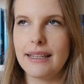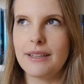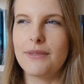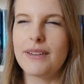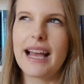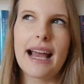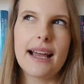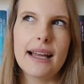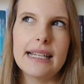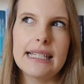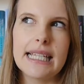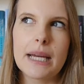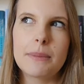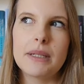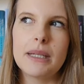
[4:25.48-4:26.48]
ich kann gar
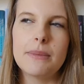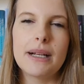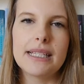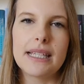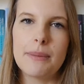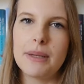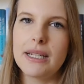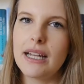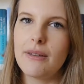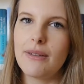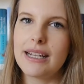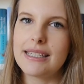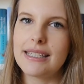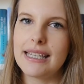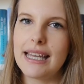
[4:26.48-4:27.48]
nicht sagen mit ihm als Ermittler,
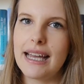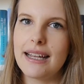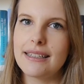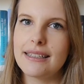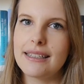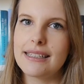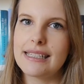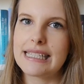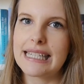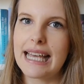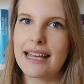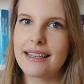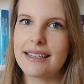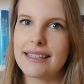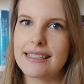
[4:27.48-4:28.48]
weil es eher eine
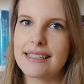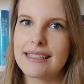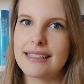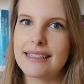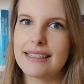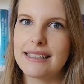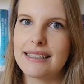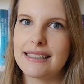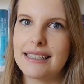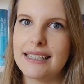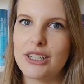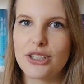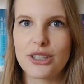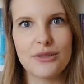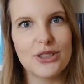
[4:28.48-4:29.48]
Sache ist,
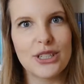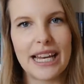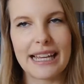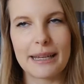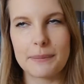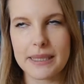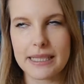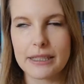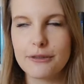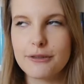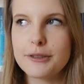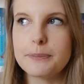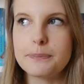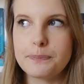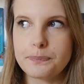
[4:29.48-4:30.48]
die die Schriftstellerin
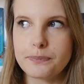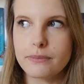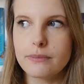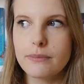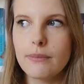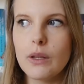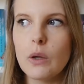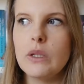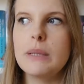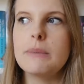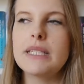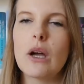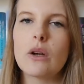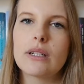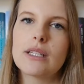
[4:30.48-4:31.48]
betrifft die
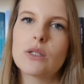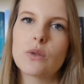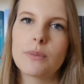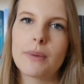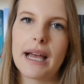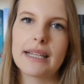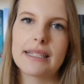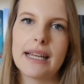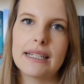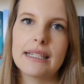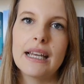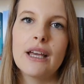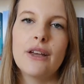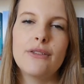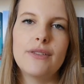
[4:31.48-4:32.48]
mich auch dazu gebracht hat,
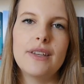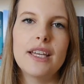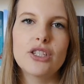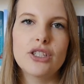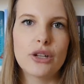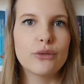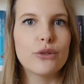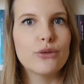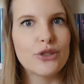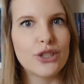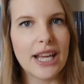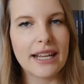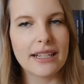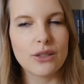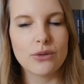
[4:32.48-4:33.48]
vier statt fünf
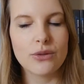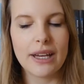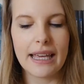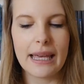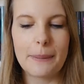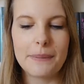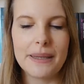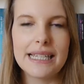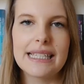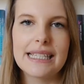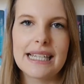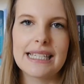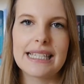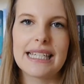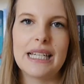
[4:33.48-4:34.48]
Sternen zu vergeben,
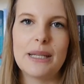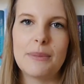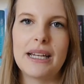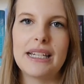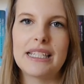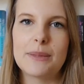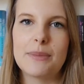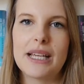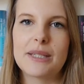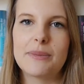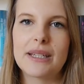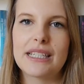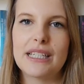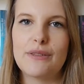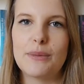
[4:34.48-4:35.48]
ist, dass ich ihr die männliche
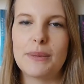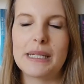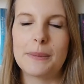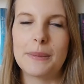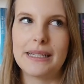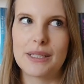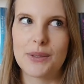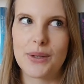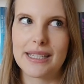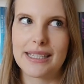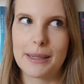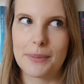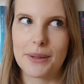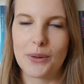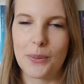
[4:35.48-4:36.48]
Perspektive manchmal nicht so
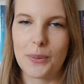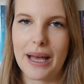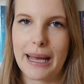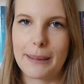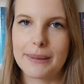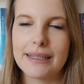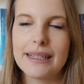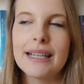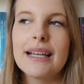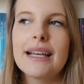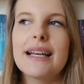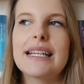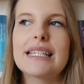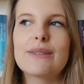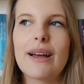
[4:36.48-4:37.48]
ganz abgenommen habe.
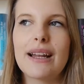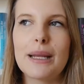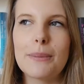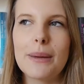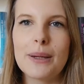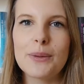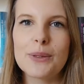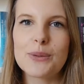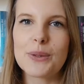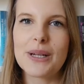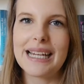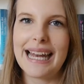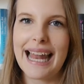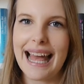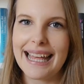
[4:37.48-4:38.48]
Es waren immer nur so
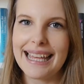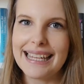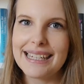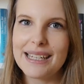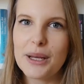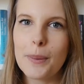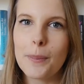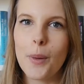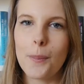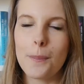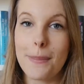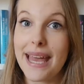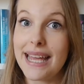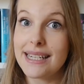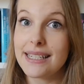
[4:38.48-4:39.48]
kleine
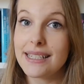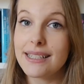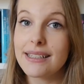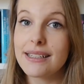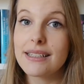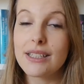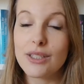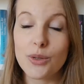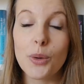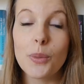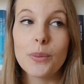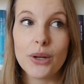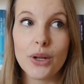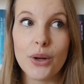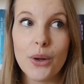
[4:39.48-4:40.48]
Momente
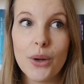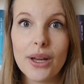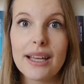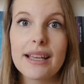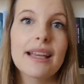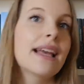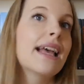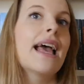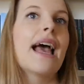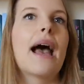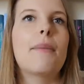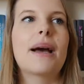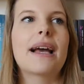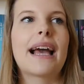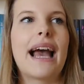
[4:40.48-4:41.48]
zum Glück,
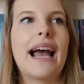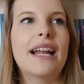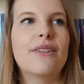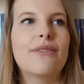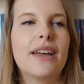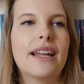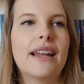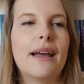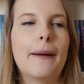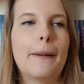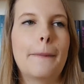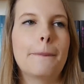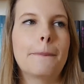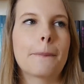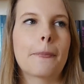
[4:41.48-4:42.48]
aber gerade wenn
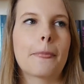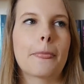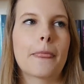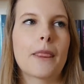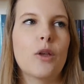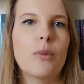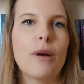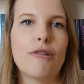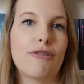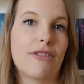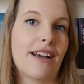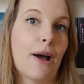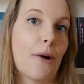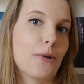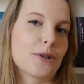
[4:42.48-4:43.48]
er über
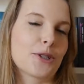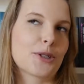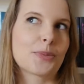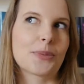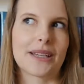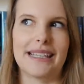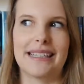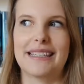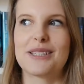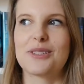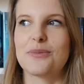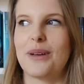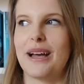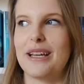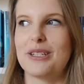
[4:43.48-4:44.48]
Frauen spricht
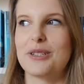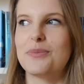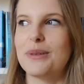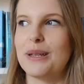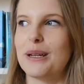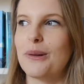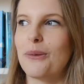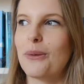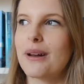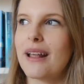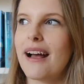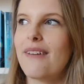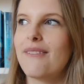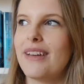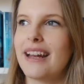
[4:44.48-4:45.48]
zum Beispiel
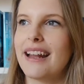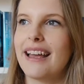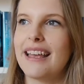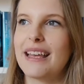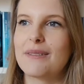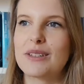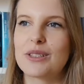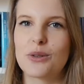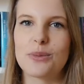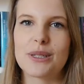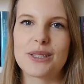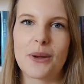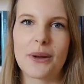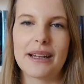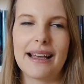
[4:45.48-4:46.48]
oder wenn er irgendwie so
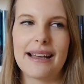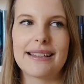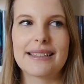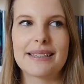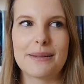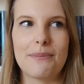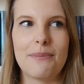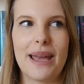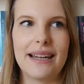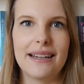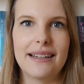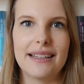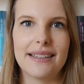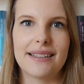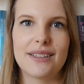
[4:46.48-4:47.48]
besonders
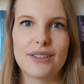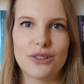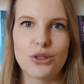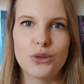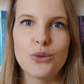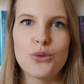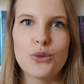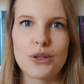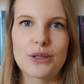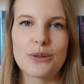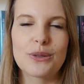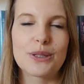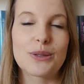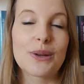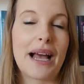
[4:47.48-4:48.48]
männlich tut
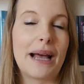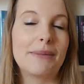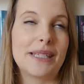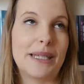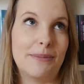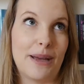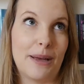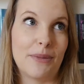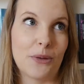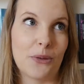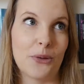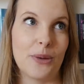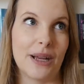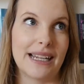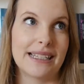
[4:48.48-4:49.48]
und so kam es eben bei
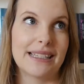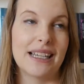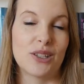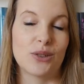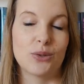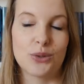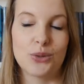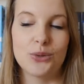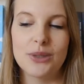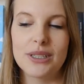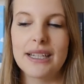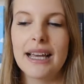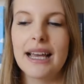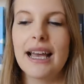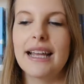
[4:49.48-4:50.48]
mir rüber, dass er so
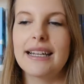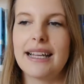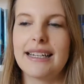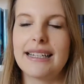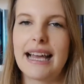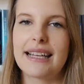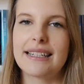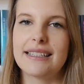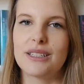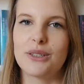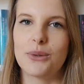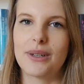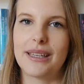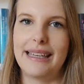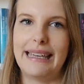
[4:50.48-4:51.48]
tut, dann dachte
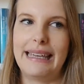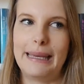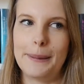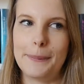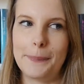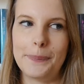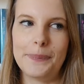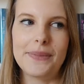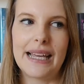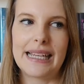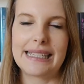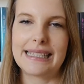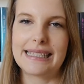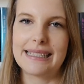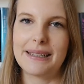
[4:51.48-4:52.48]
ich, okay,
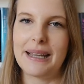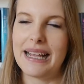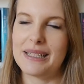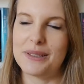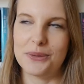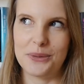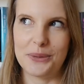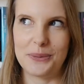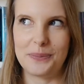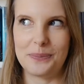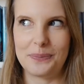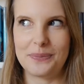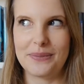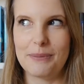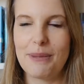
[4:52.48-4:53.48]
das, also
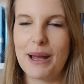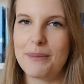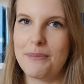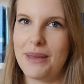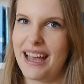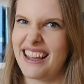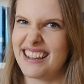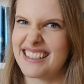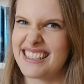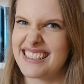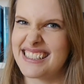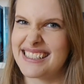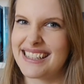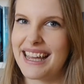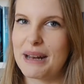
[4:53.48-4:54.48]
man merkt,
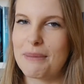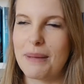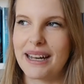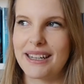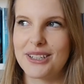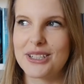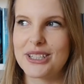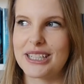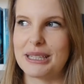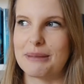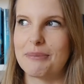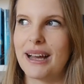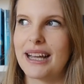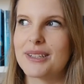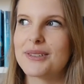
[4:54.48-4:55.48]
dass es kein Mann
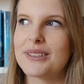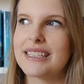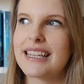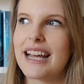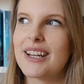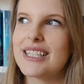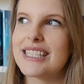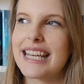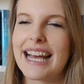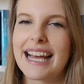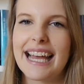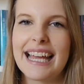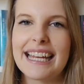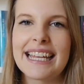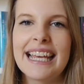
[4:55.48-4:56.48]
geschrieben hat und ich kann euch gar
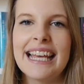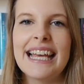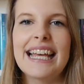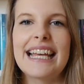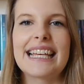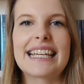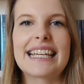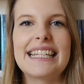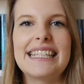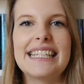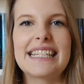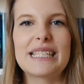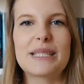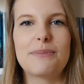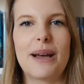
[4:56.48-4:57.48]
kein
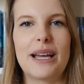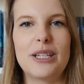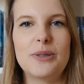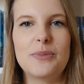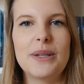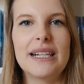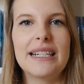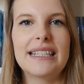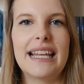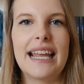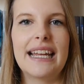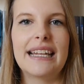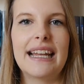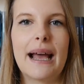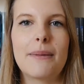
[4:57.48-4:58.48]
richtiges Beispiel
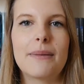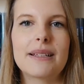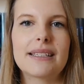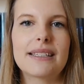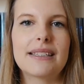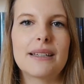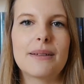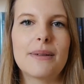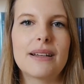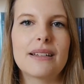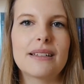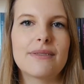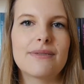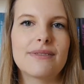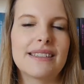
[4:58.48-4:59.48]
nennen, aber es ist
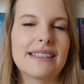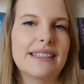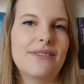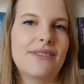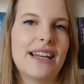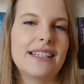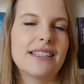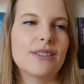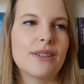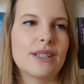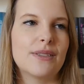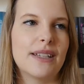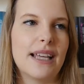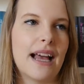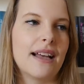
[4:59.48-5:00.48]
immer ich weiß nicht
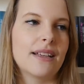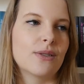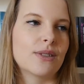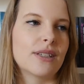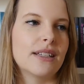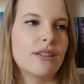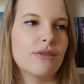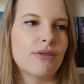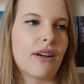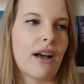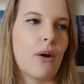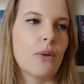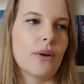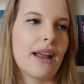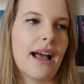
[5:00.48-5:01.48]
was wie, ja, so sind die
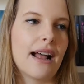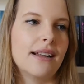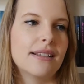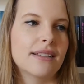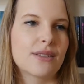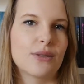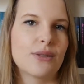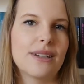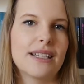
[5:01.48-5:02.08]
Frauen halt,